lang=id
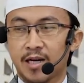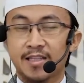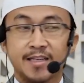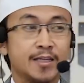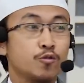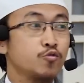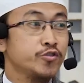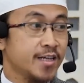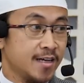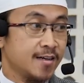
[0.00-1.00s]
Berarti ini
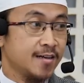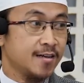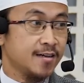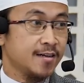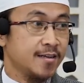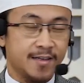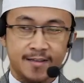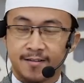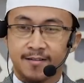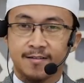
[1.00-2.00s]
kunyah
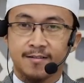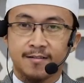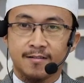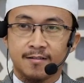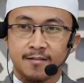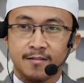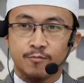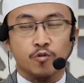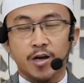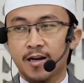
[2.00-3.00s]
ya.
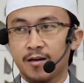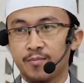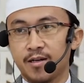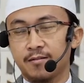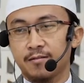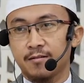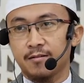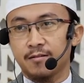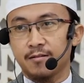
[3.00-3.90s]
Bukan nama.